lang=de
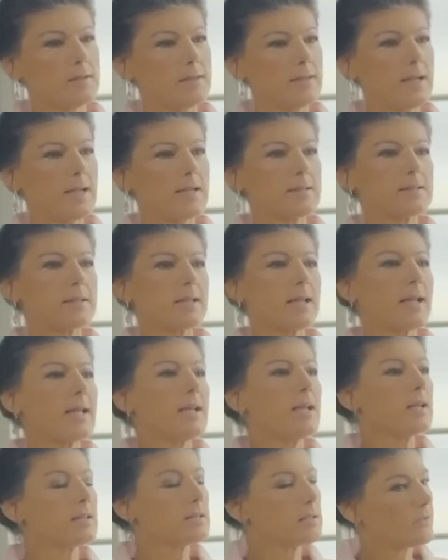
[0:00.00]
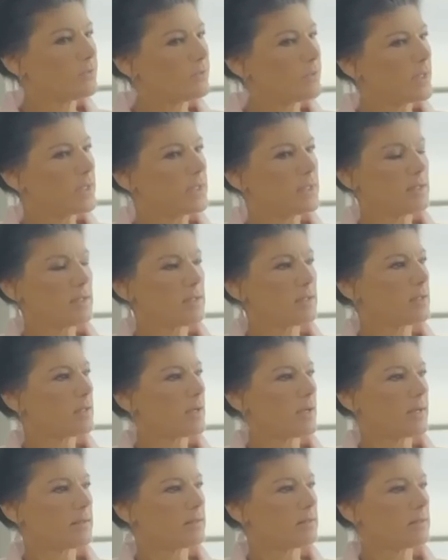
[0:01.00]
da ist relativ wenig
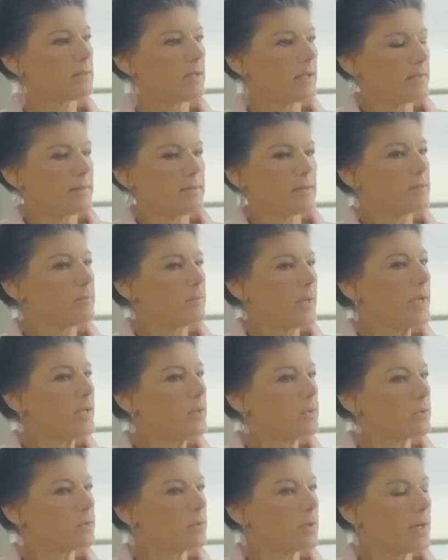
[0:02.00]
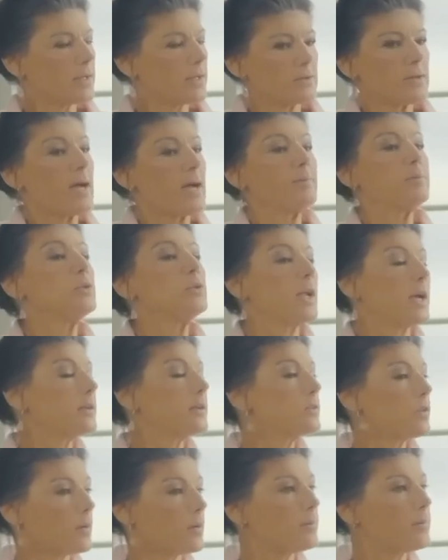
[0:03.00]
an anderen Meinungen. Also mhm. ab und
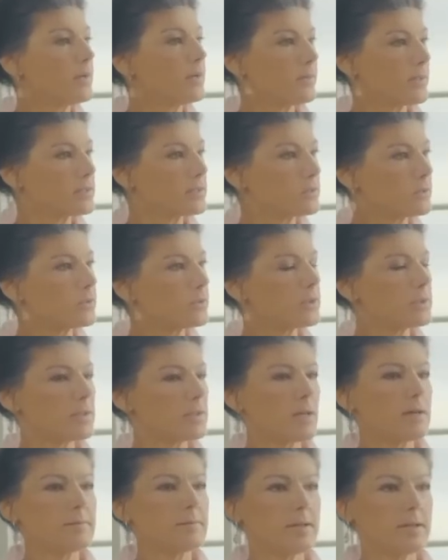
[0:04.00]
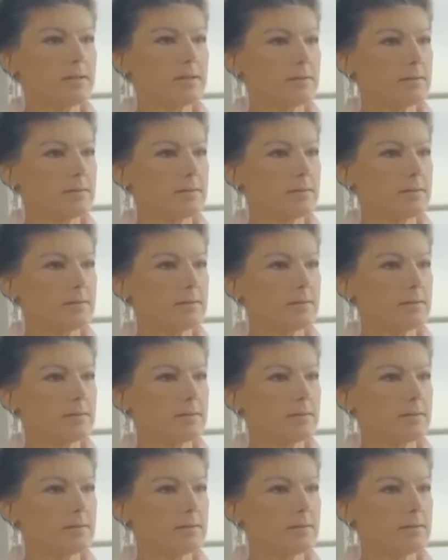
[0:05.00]
an kommt mal was durch, aber